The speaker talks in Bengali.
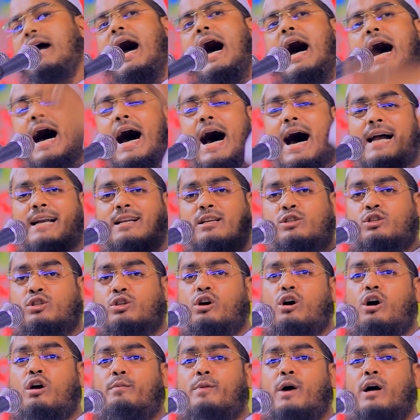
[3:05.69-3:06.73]
কার
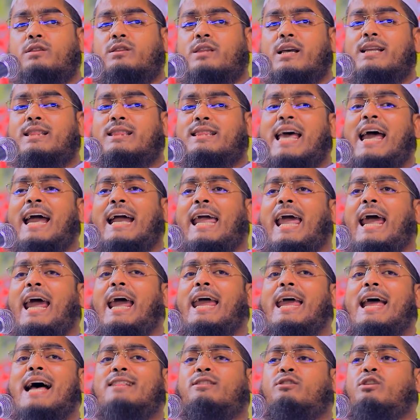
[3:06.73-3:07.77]
সহমতি থেকে
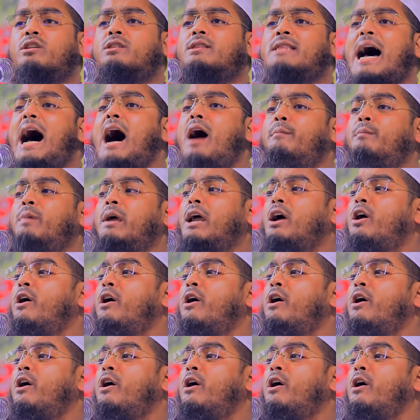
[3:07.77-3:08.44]
এত দামি